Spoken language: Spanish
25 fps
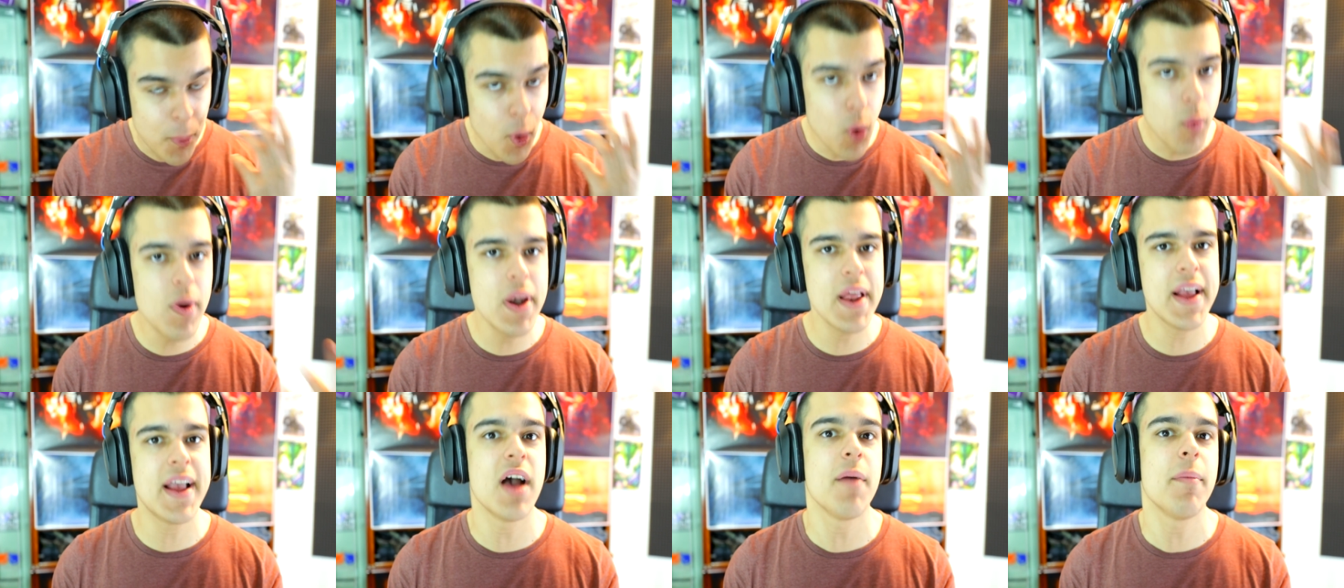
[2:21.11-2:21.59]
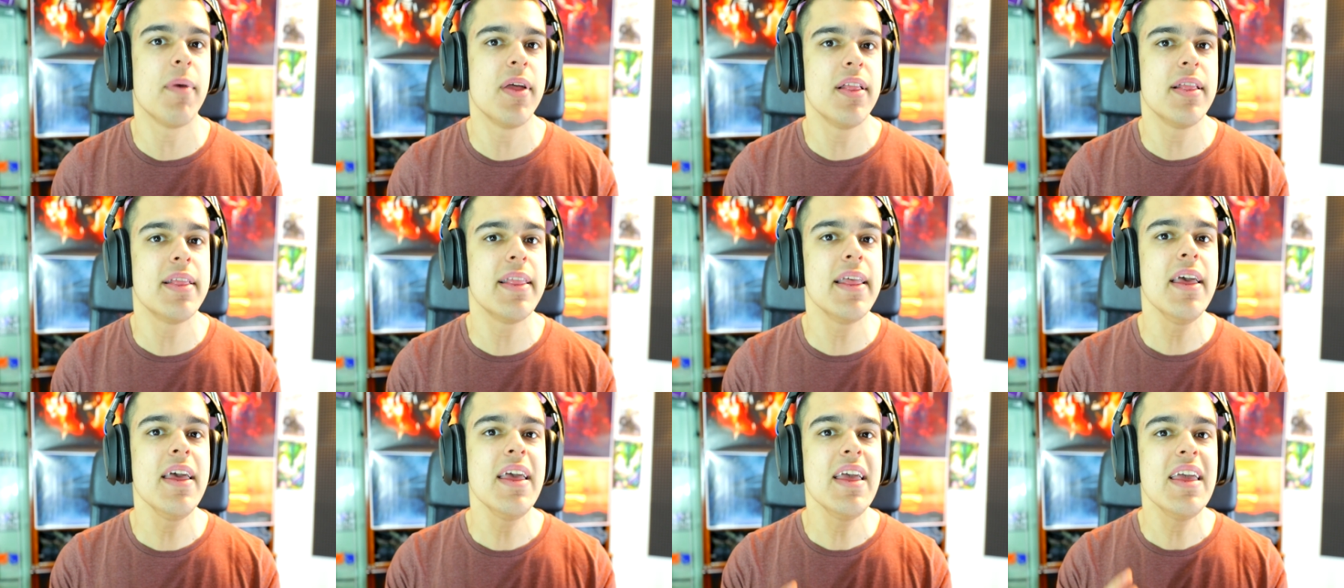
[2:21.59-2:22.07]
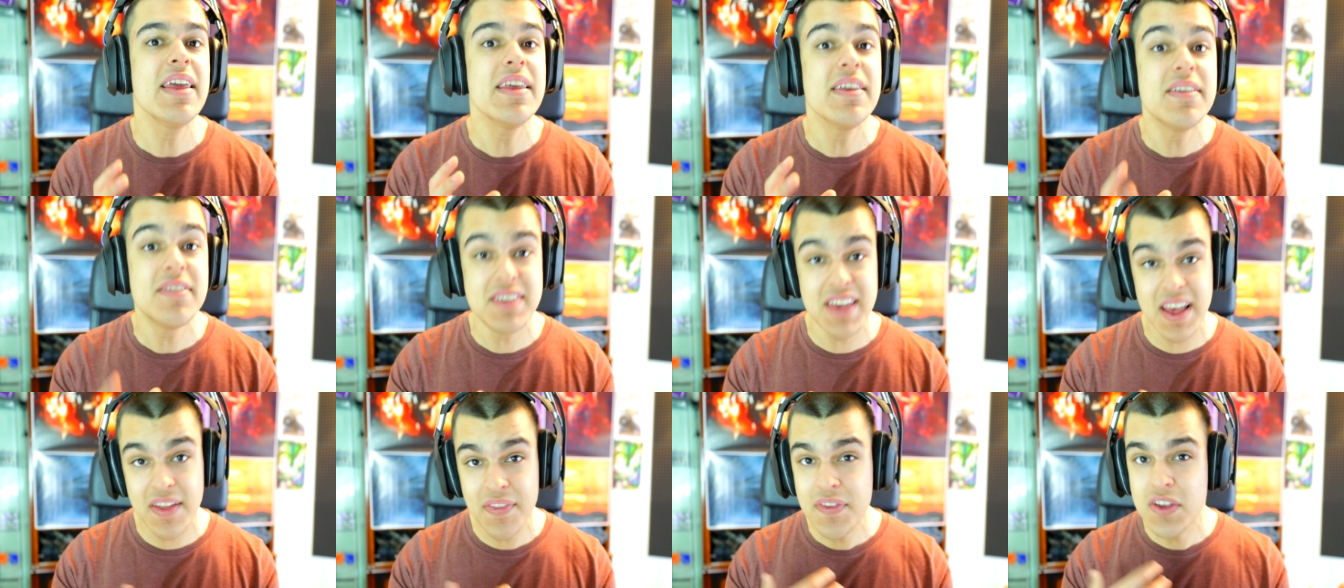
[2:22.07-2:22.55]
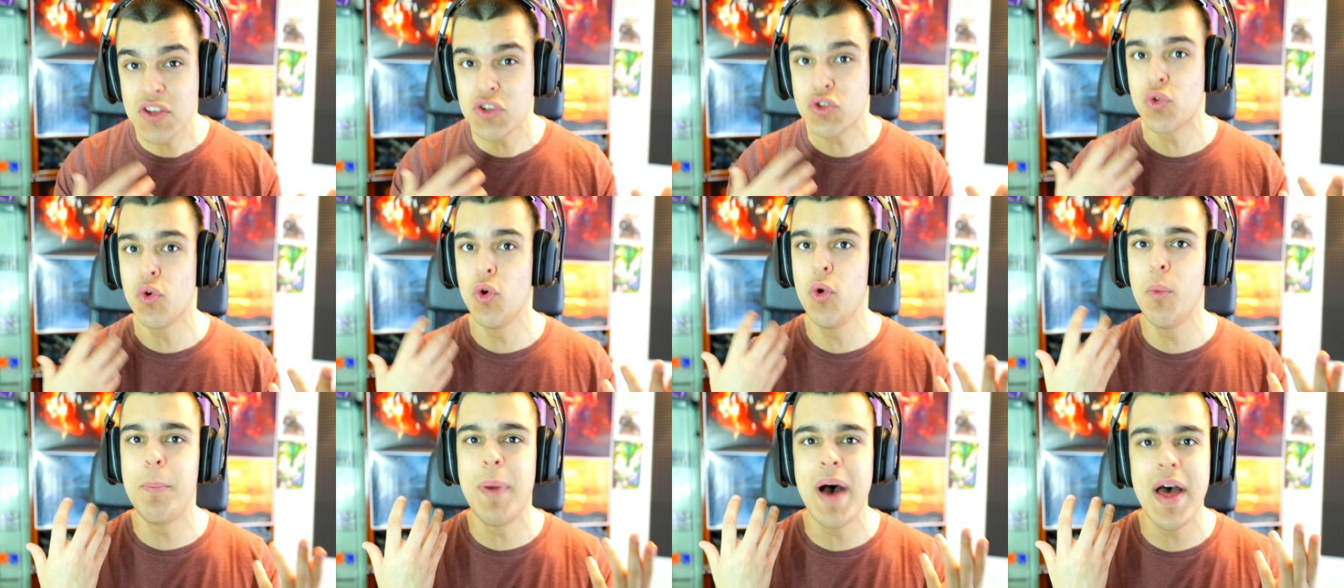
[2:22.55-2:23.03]
públicamente y se han
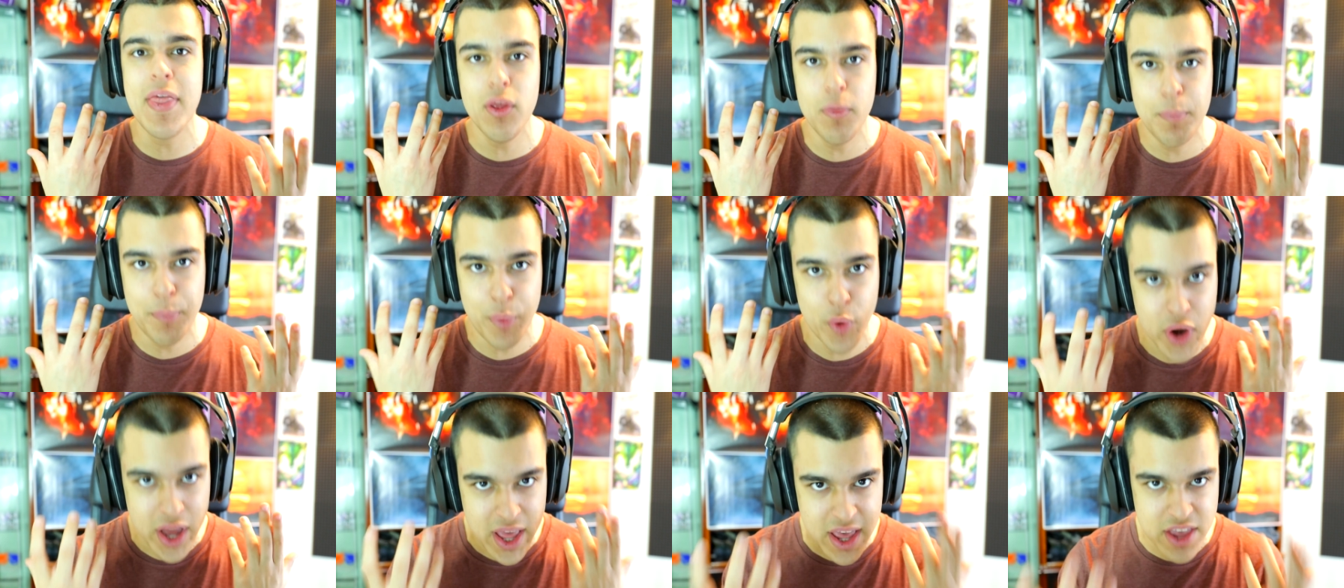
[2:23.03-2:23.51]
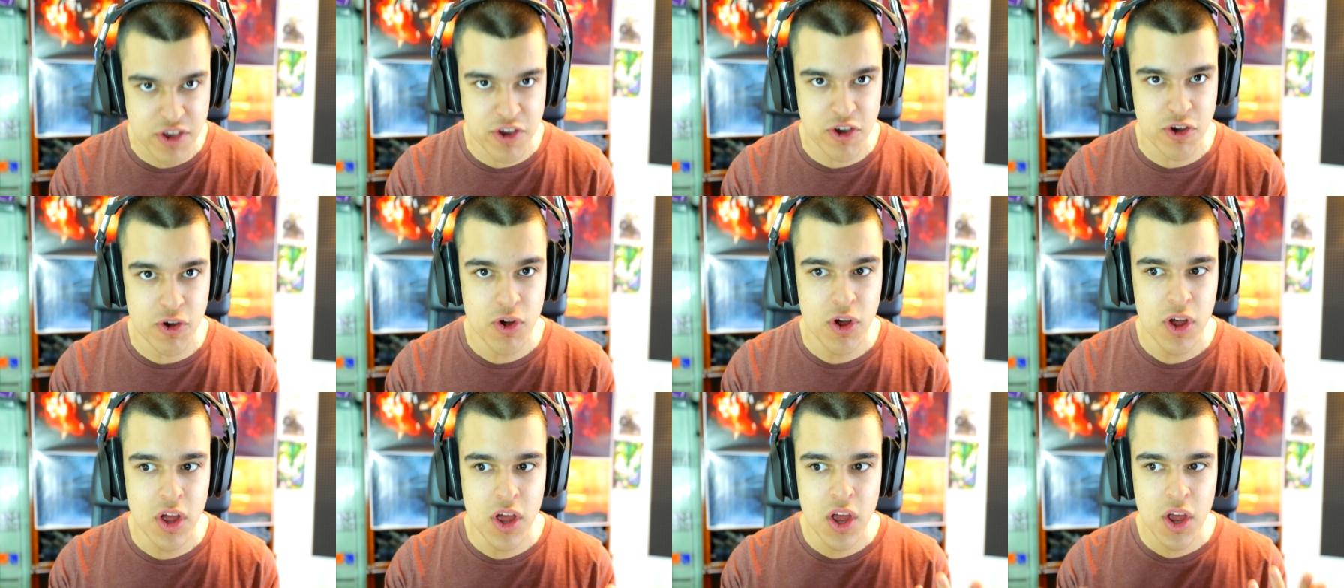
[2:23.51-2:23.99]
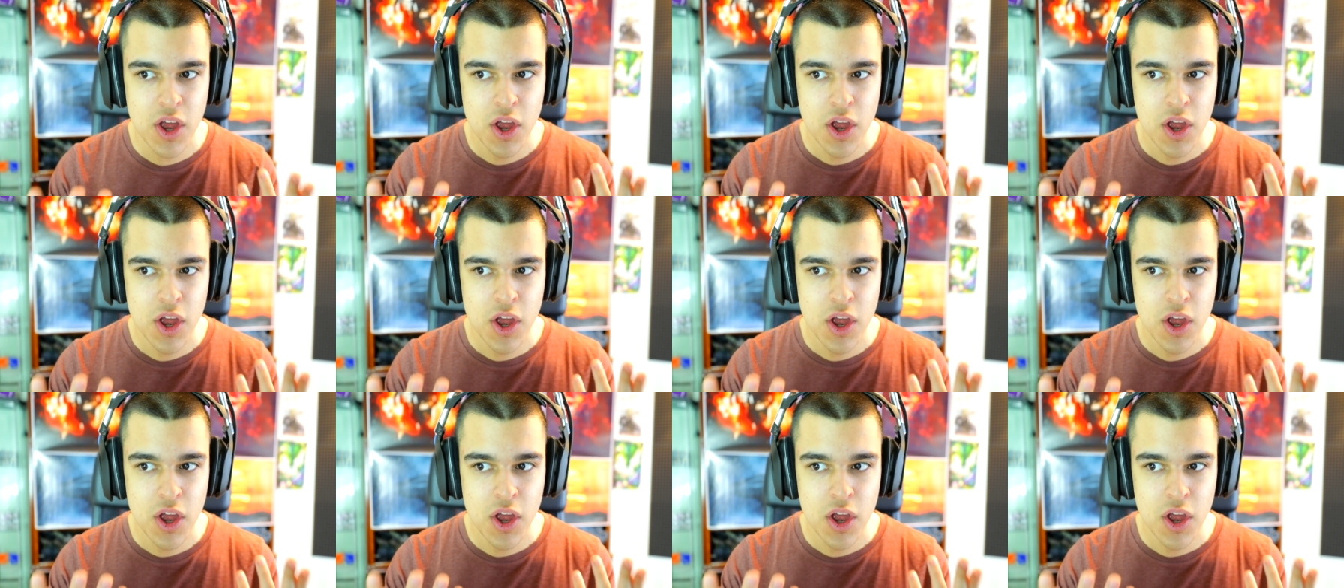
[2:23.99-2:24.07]
disculpado por ello.